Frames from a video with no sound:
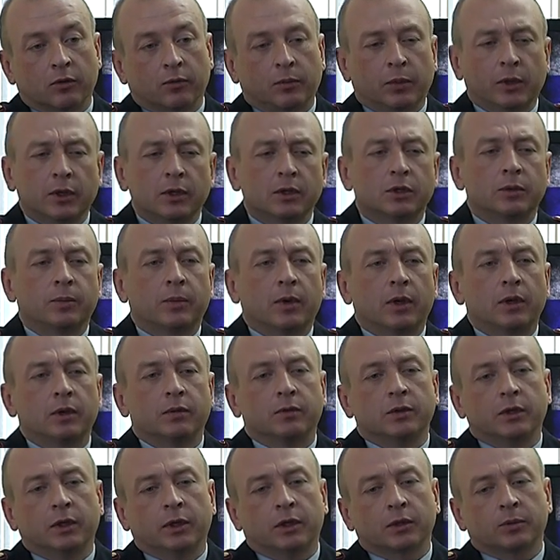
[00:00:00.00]
В принципе, они
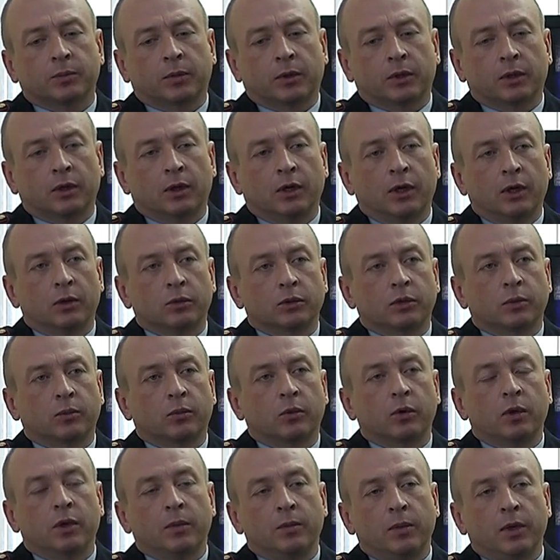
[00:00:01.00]
все распределяются
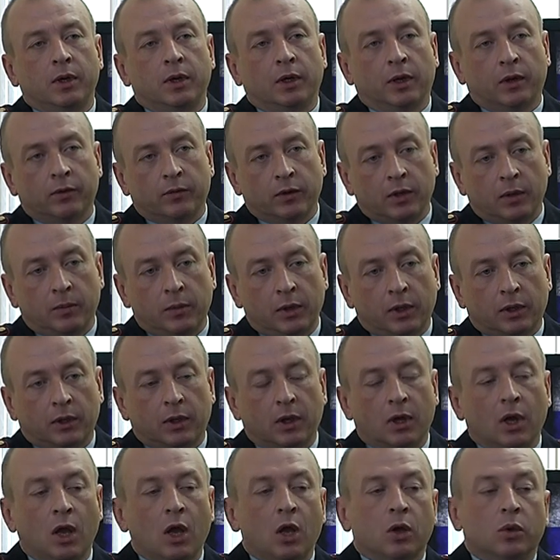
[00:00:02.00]
более-менее
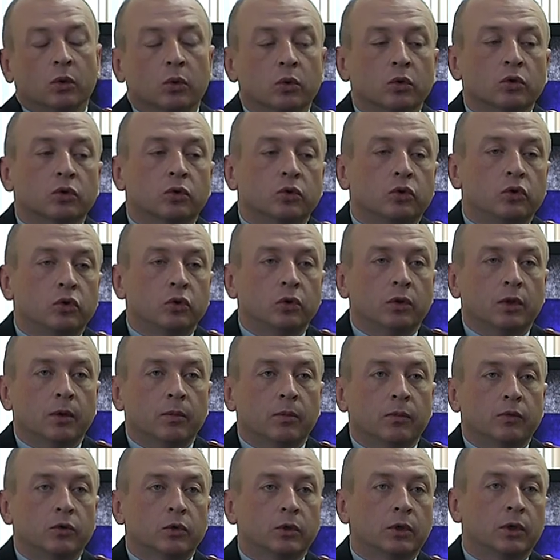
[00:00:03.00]
равномерно, но с
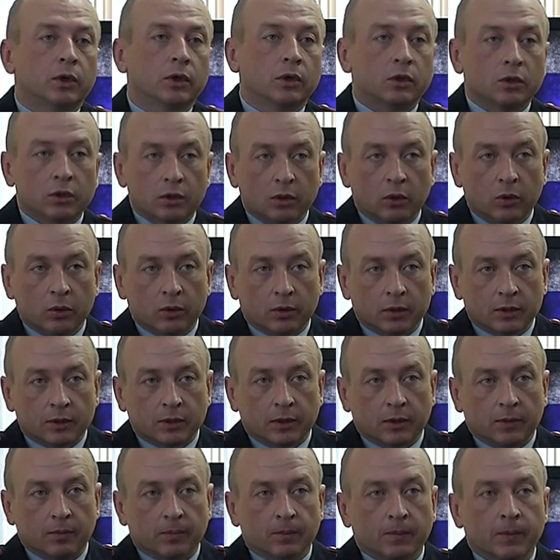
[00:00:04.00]
учетом все-таки
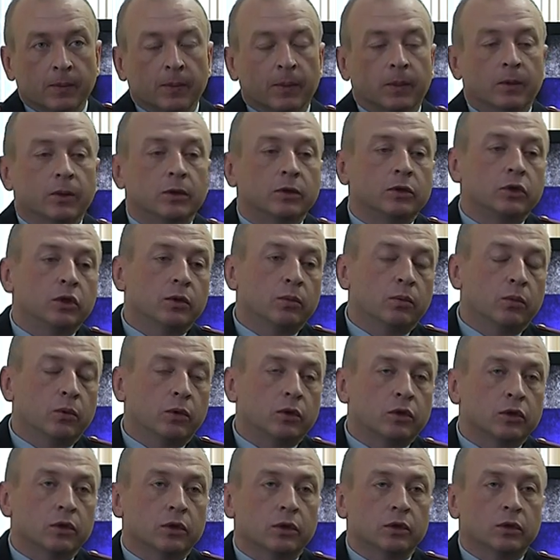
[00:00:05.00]
населенности. То есть, чем
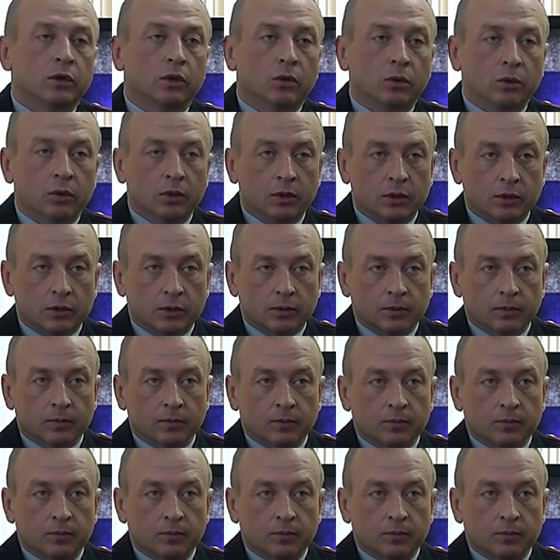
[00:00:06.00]
больше населенность,